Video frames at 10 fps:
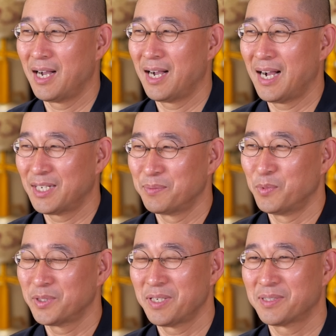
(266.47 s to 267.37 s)
ある
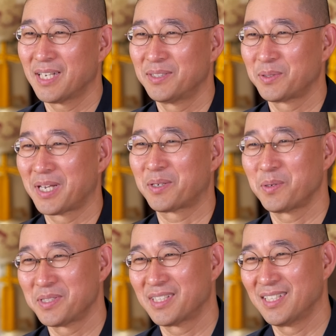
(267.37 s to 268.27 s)
モデルさんの結
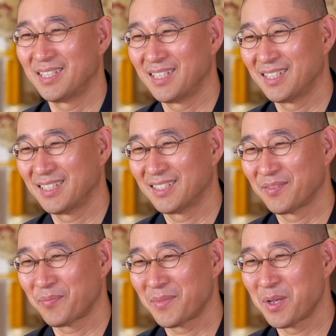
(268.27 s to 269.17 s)
婚式に
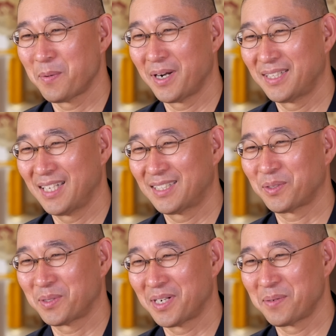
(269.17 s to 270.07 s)
呼ばれて行った
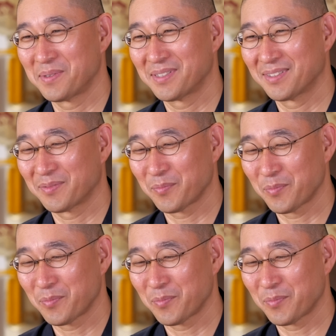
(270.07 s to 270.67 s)
ことがあります。